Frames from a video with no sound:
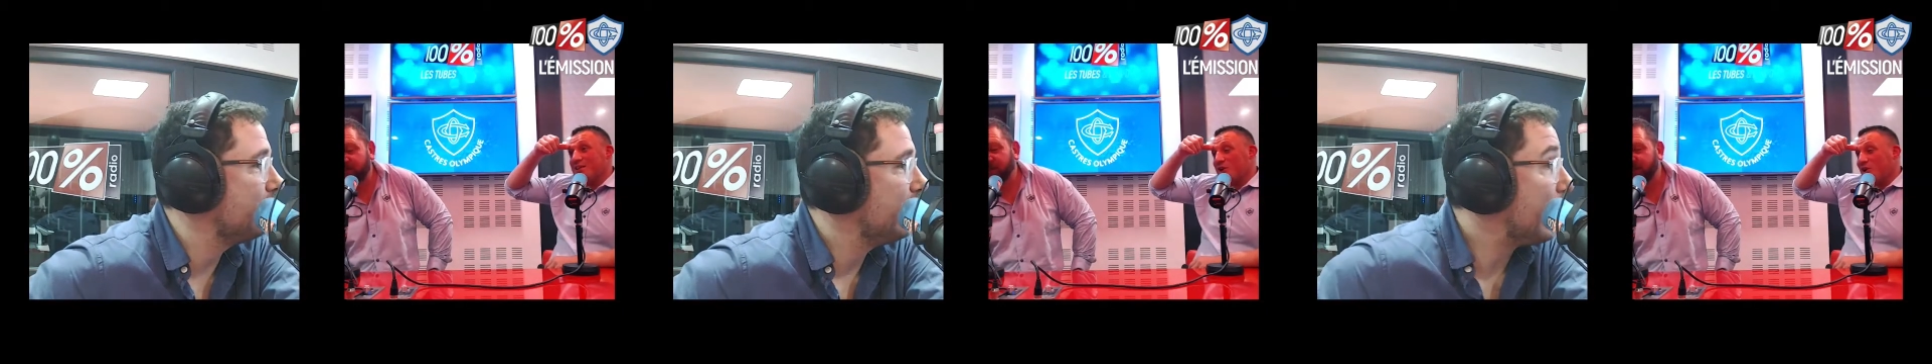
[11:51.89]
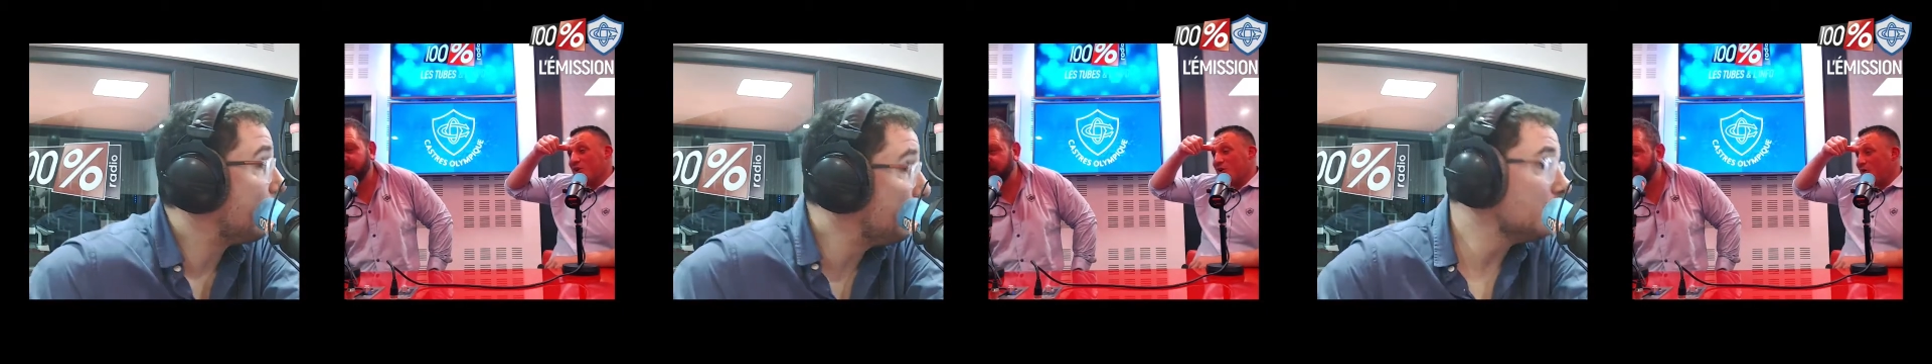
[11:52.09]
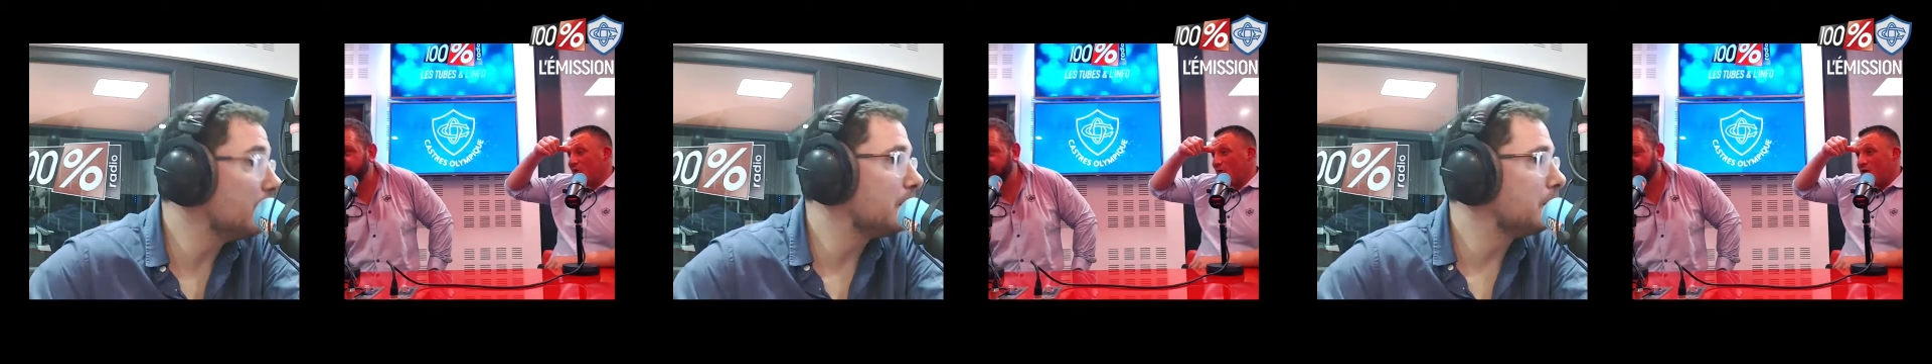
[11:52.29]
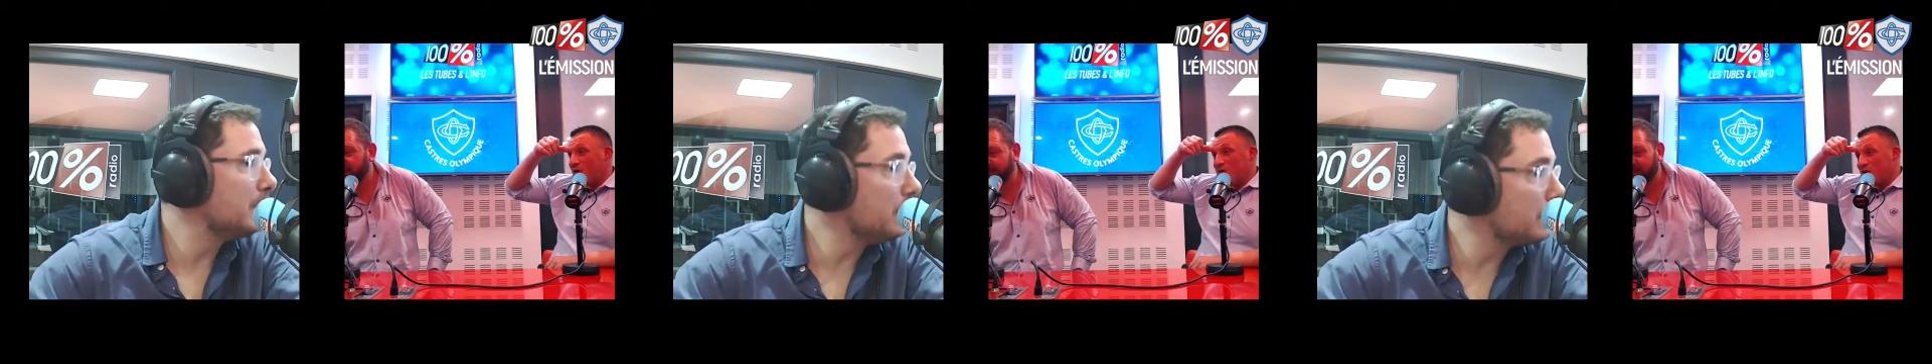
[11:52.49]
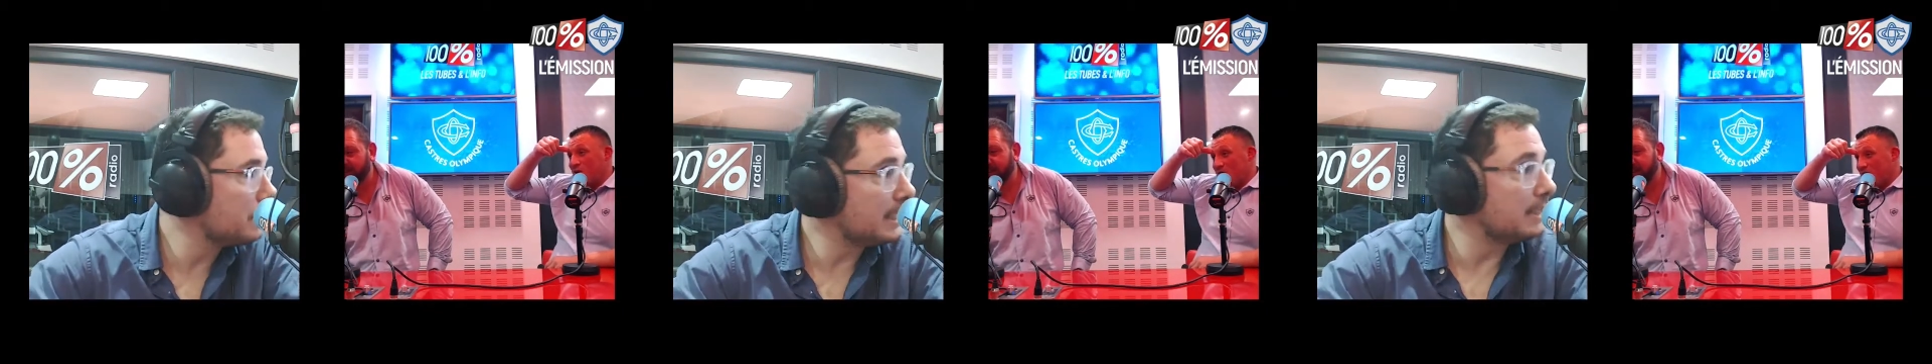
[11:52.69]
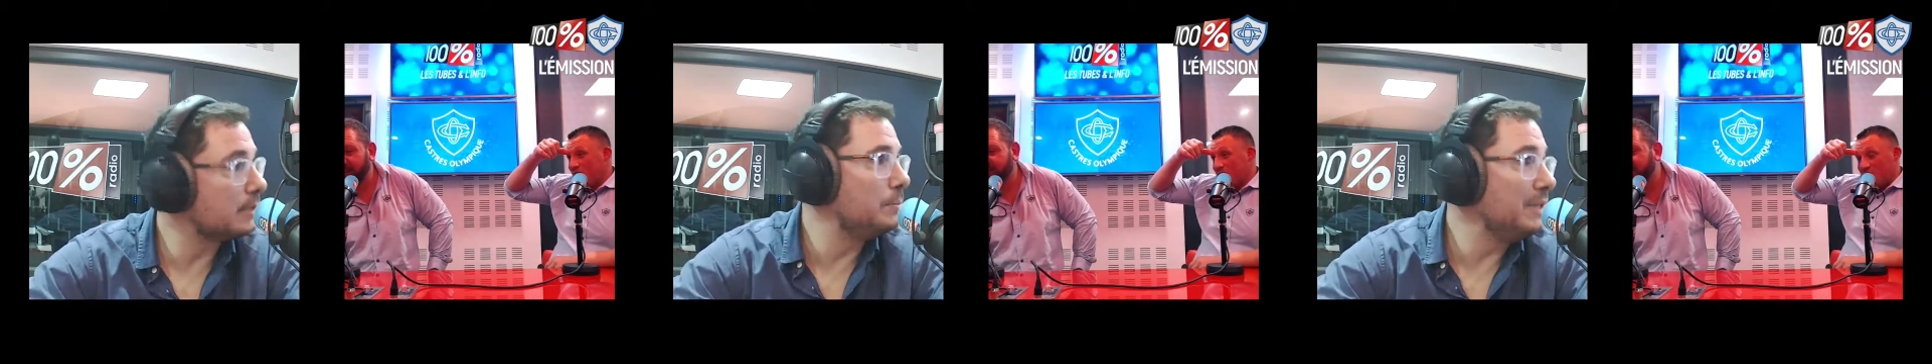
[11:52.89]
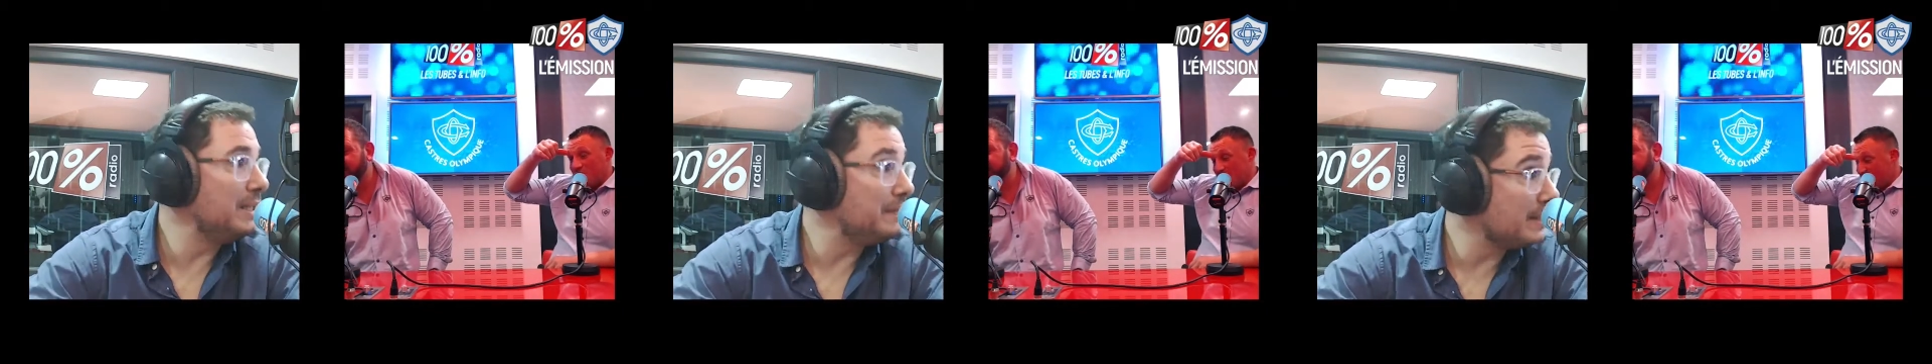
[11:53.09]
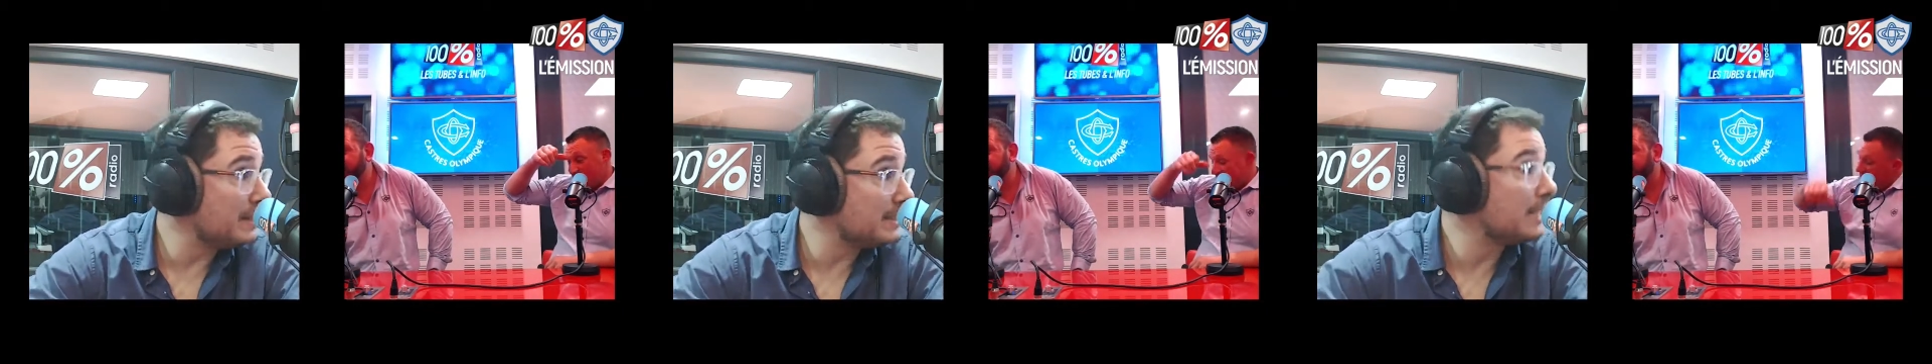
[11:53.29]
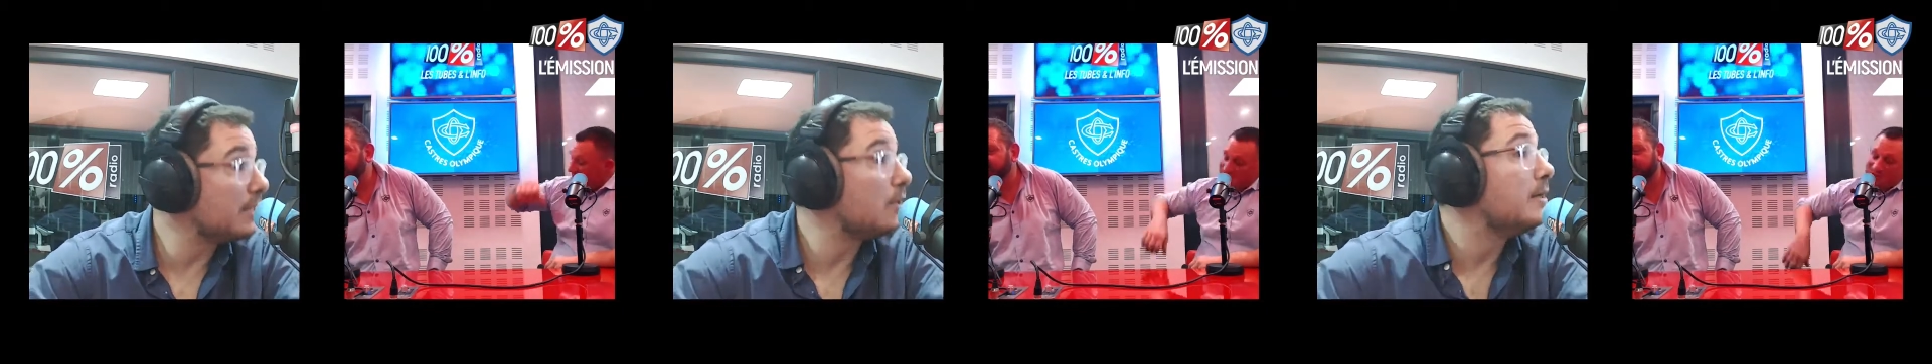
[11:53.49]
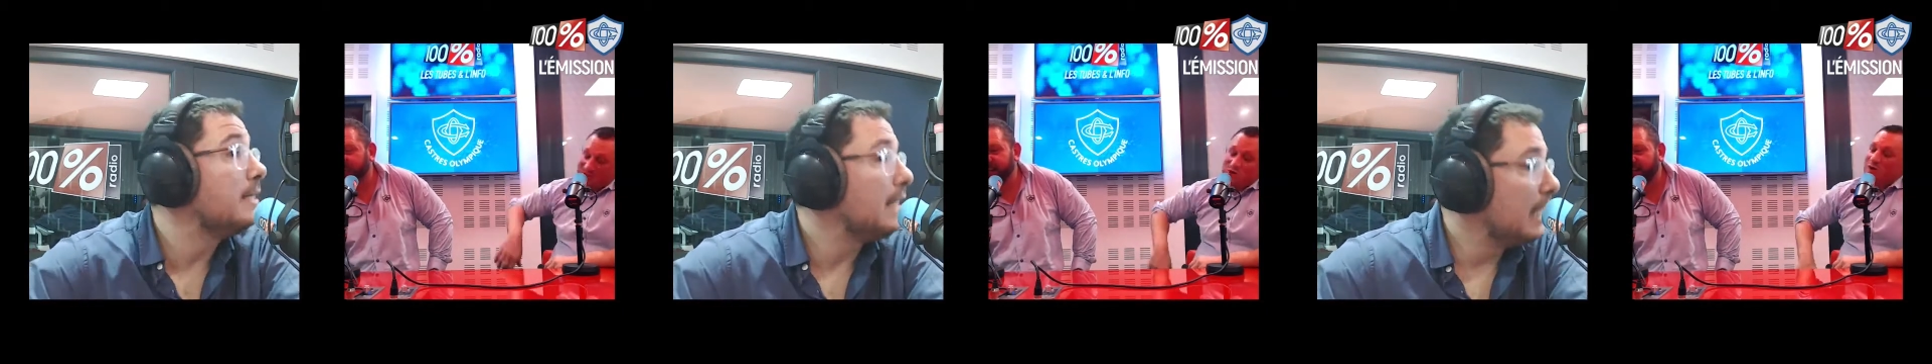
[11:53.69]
ah mais non, mais non, 2020, d'accord.